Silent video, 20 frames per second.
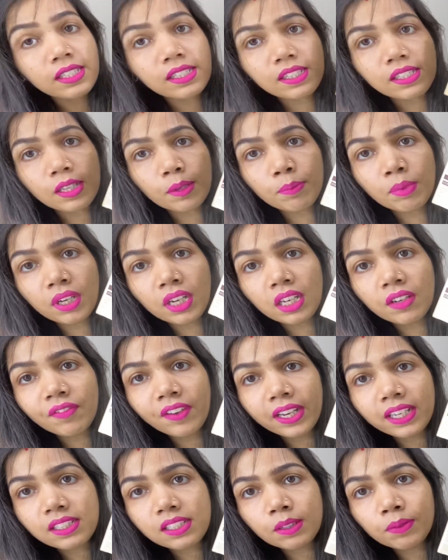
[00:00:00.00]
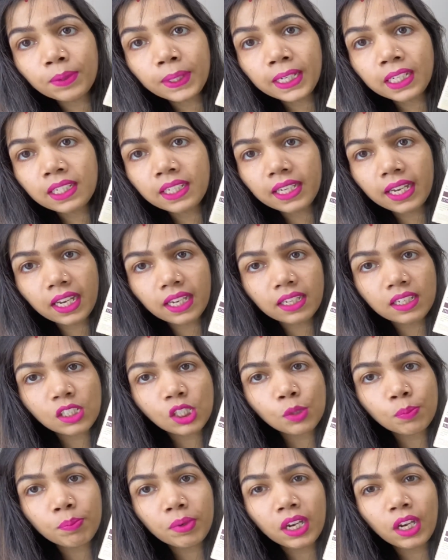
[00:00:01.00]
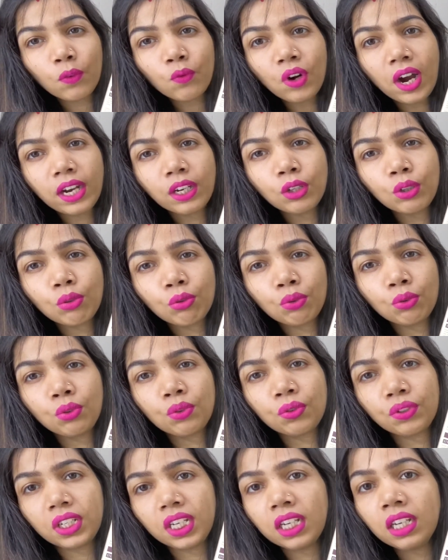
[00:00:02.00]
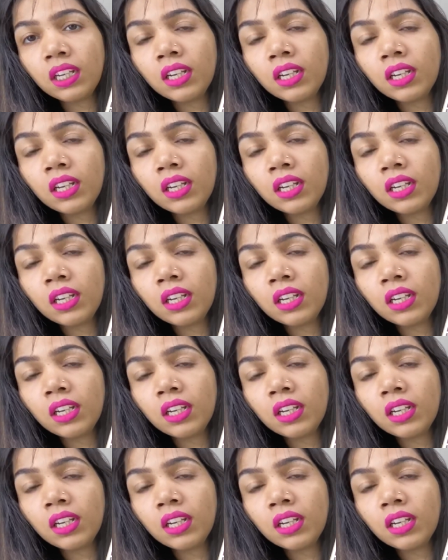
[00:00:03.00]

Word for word: सभी इनफेक्ट सभी कंटेनर्स पे वन टू थ्री